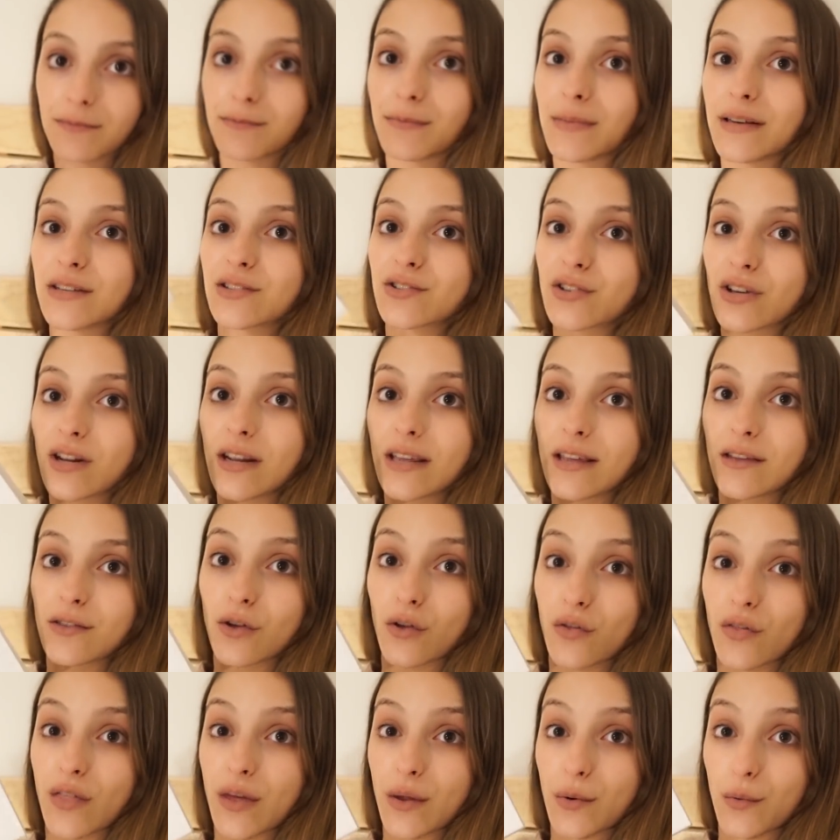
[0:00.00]
me, estoy
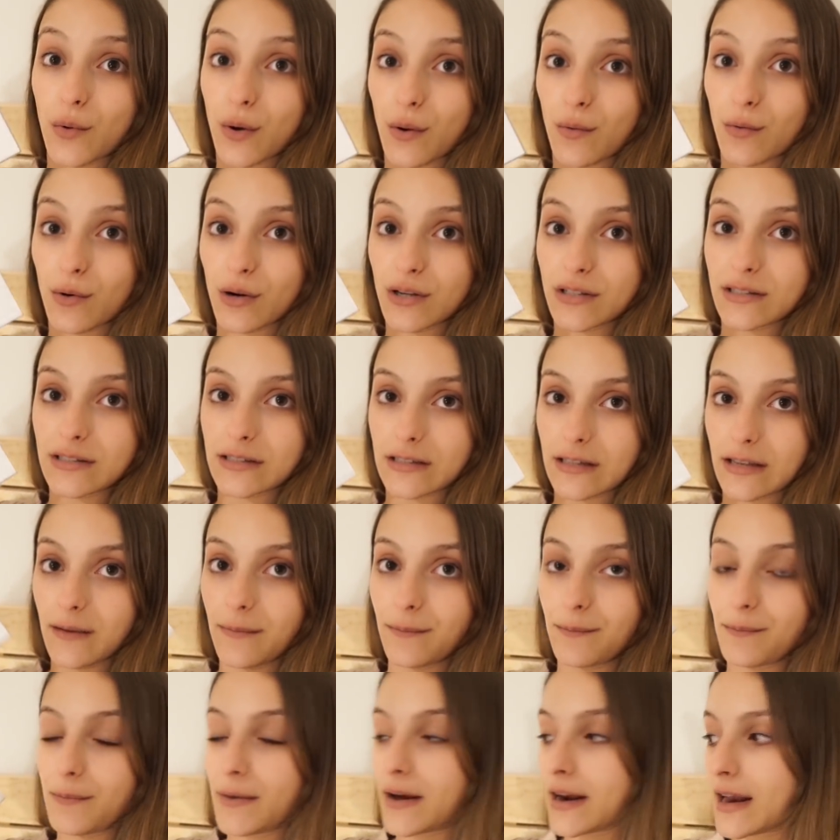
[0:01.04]
leyendo de nuevo
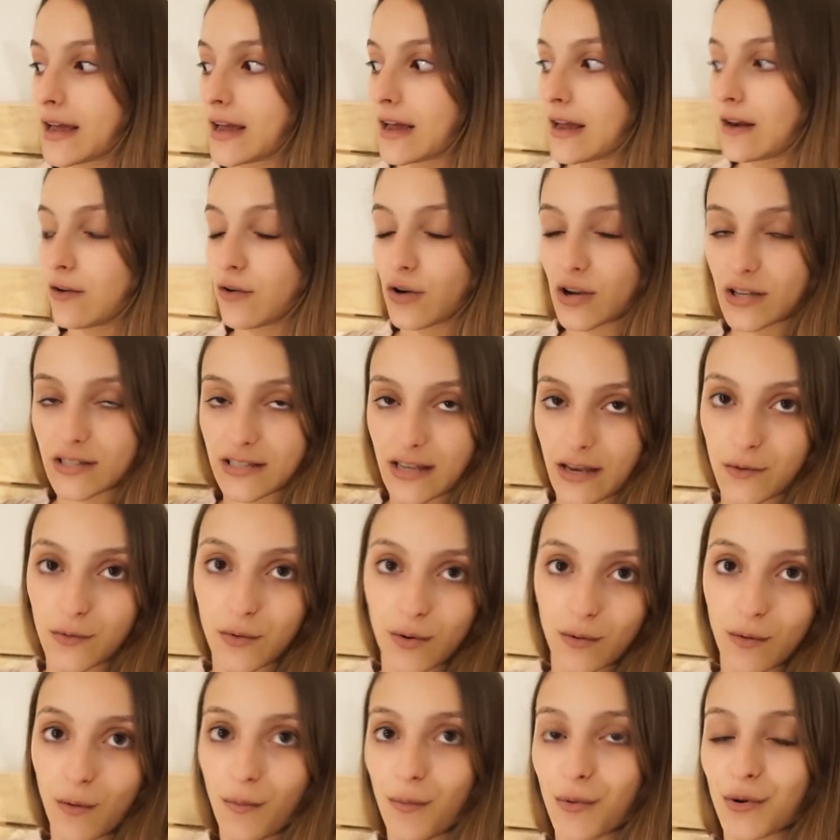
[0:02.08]
este para los que seáis
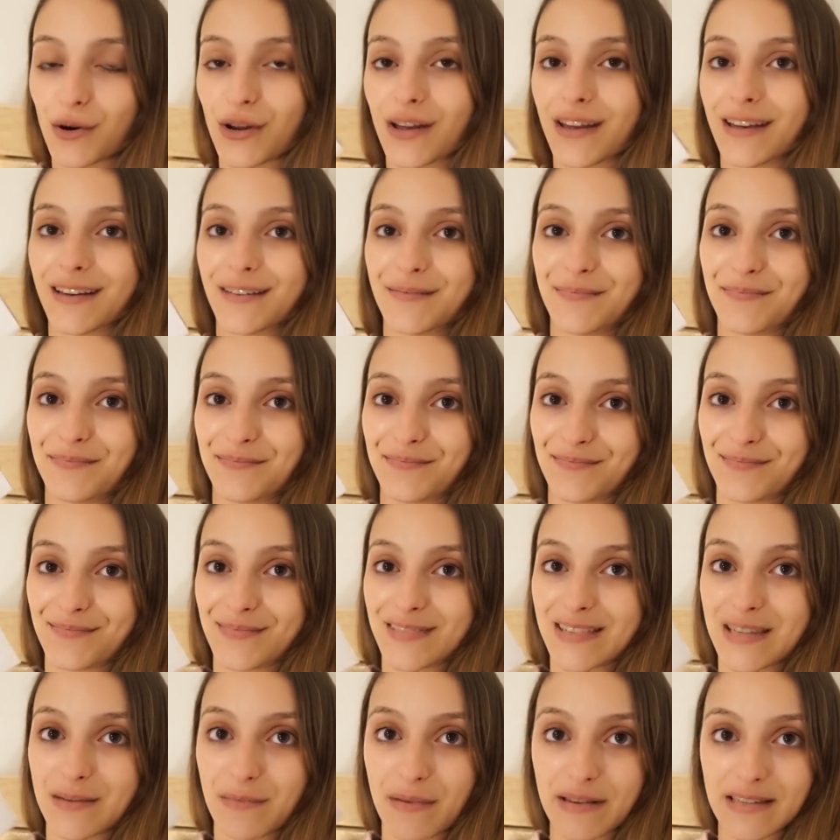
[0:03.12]
nuevos, porque
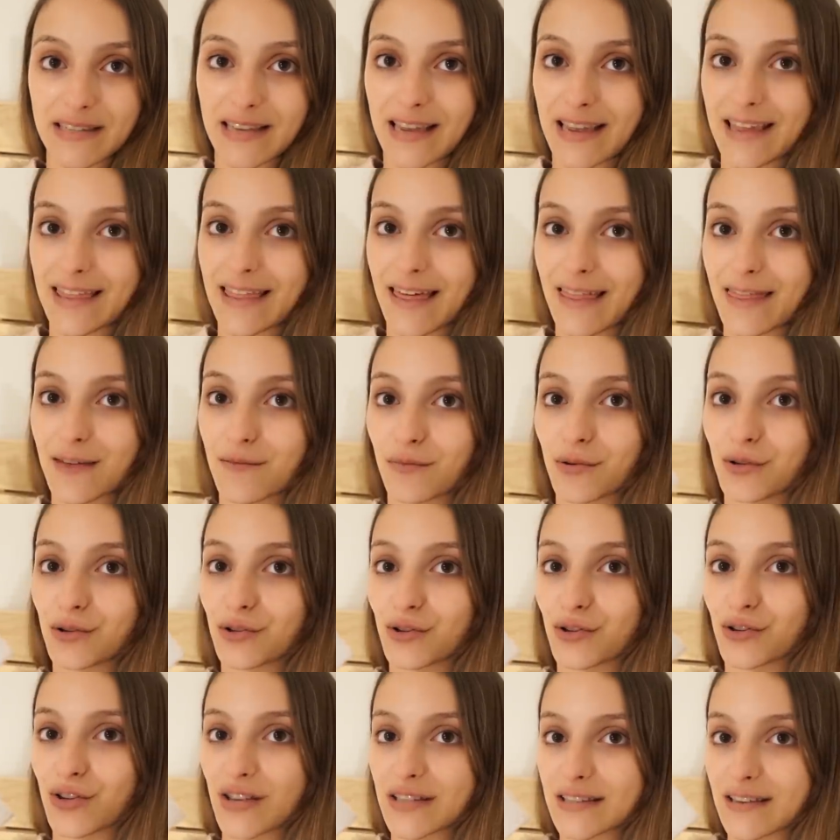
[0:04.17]
mm, si me seguís hace un
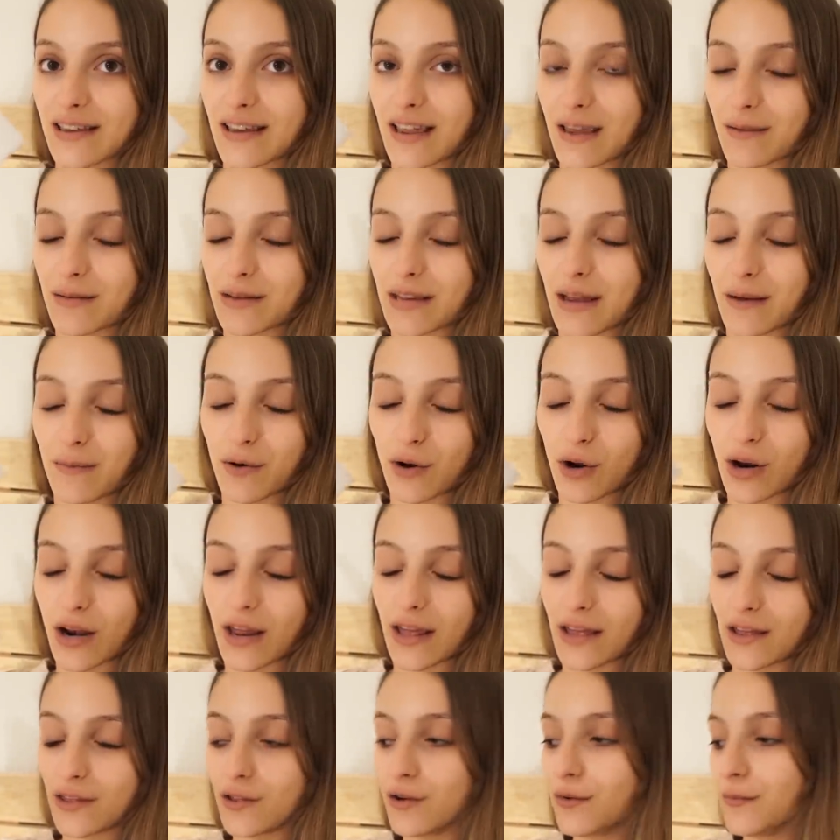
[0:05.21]
montón, ya sabéis que ya me lo he
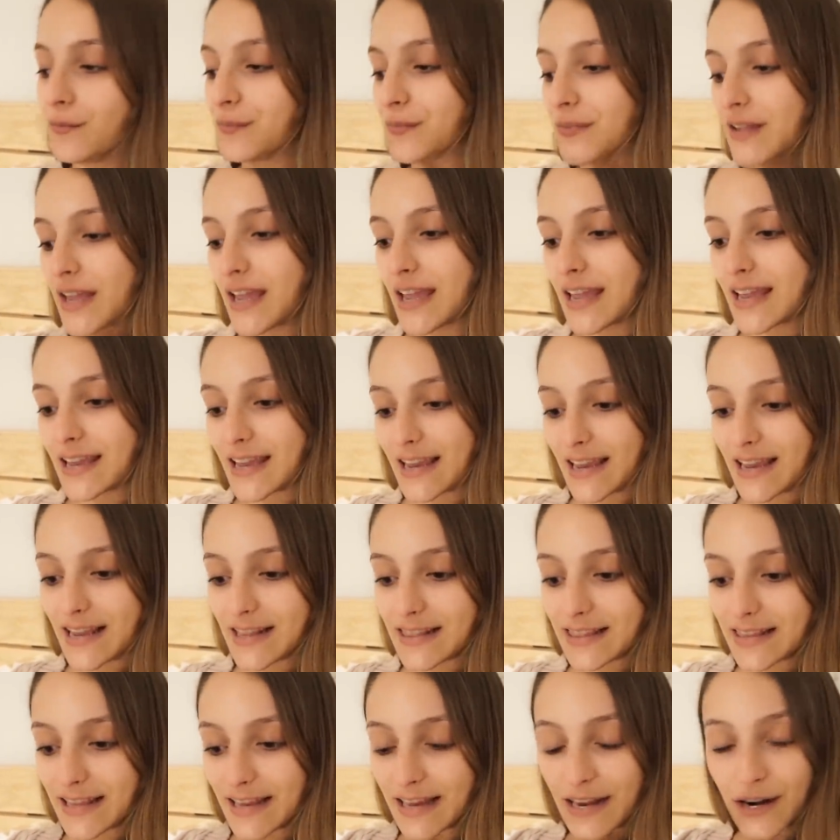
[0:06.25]
leído, que
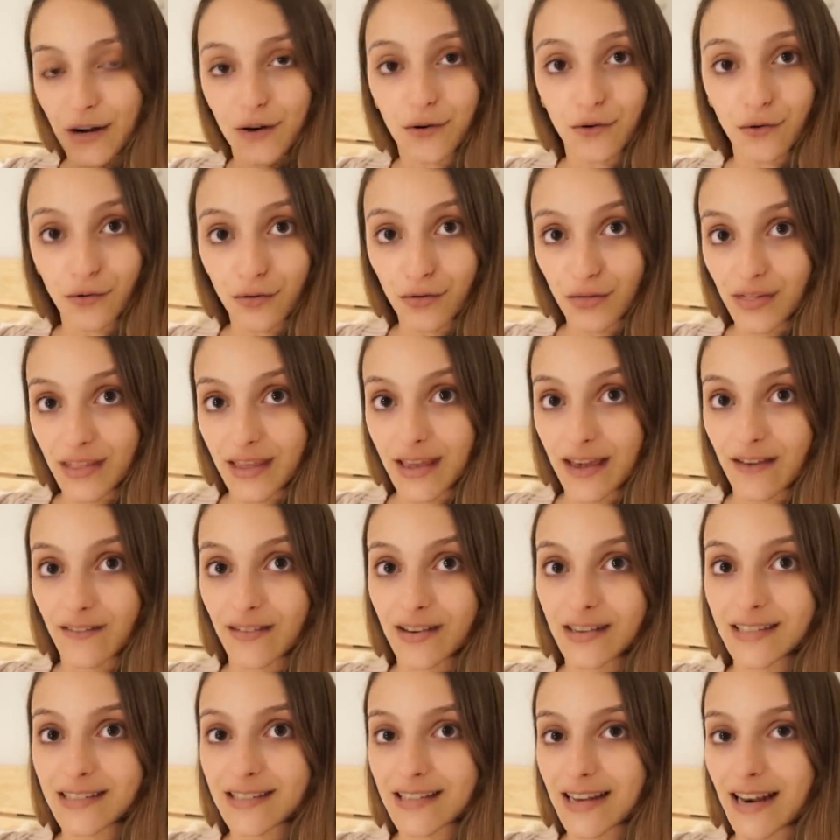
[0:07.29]
es el de Ruth
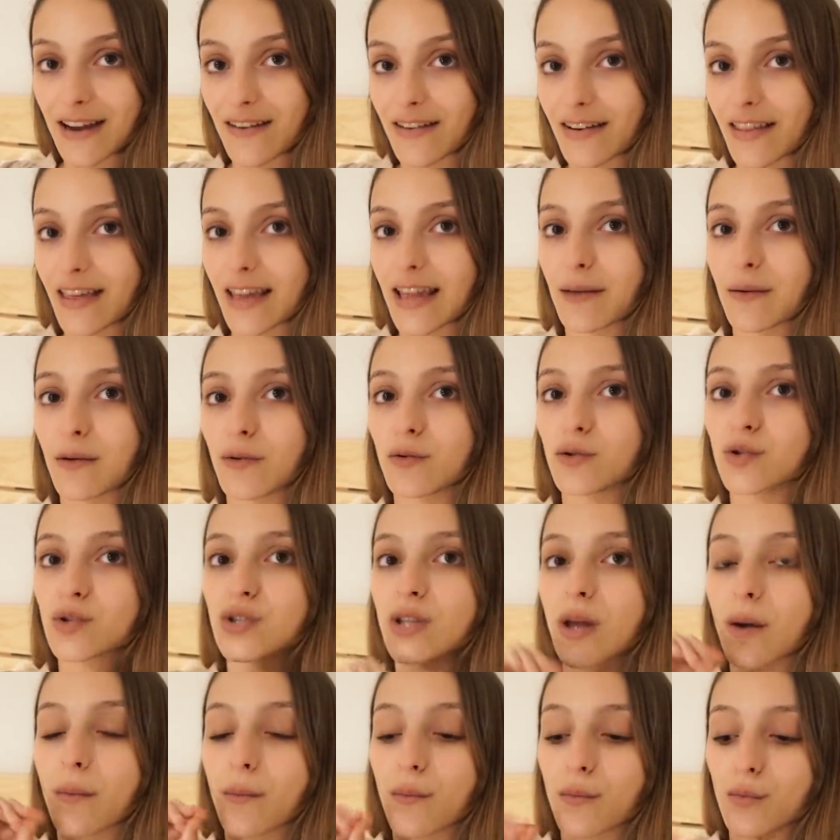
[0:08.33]
Nieves. La verdad es que me
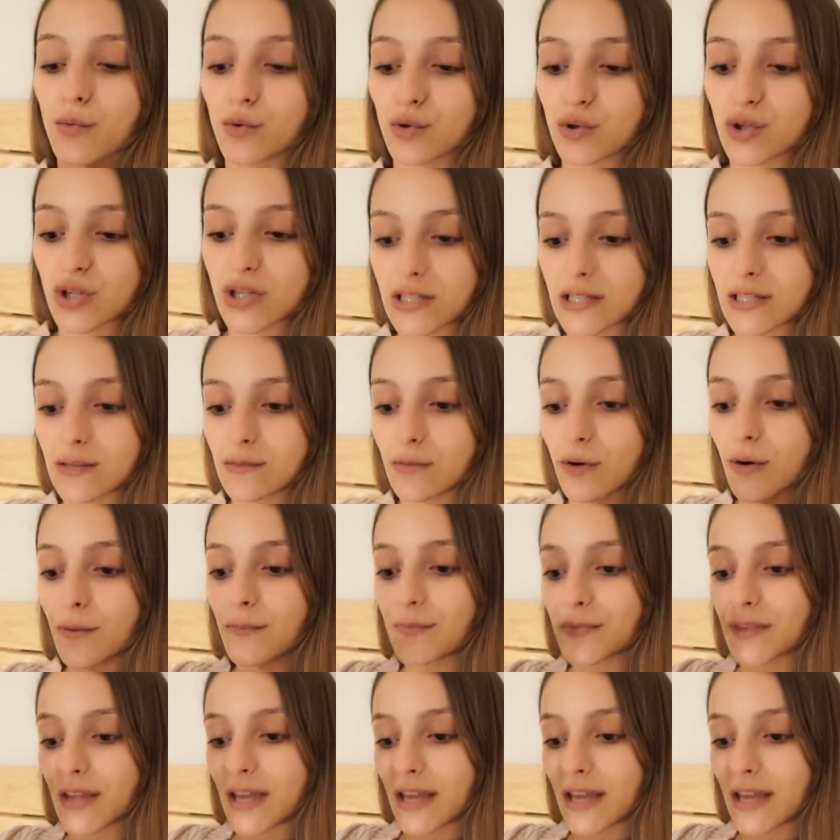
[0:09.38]
gusta muchísimo.